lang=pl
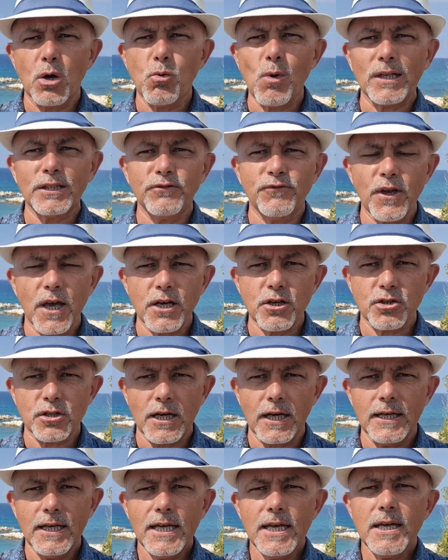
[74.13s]

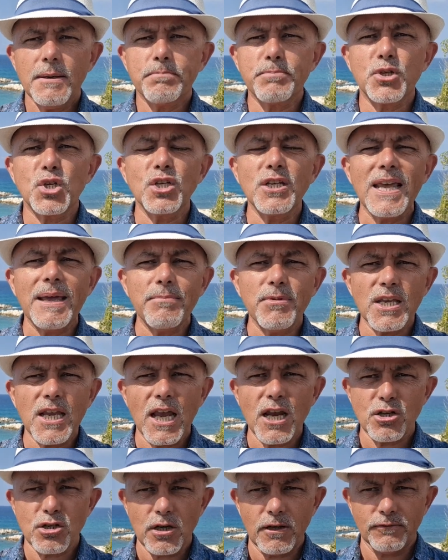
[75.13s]
łatwiejsza
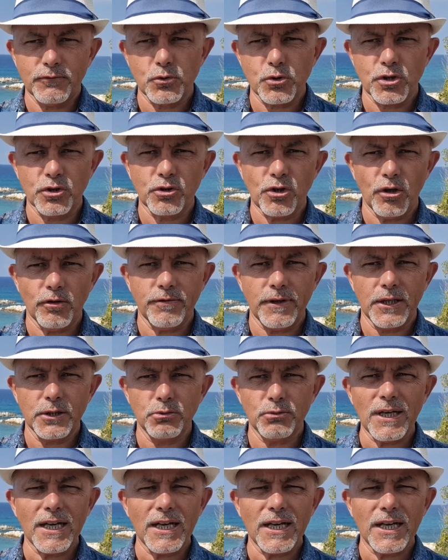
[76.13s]
przyjemniejsza w użytkowaniu.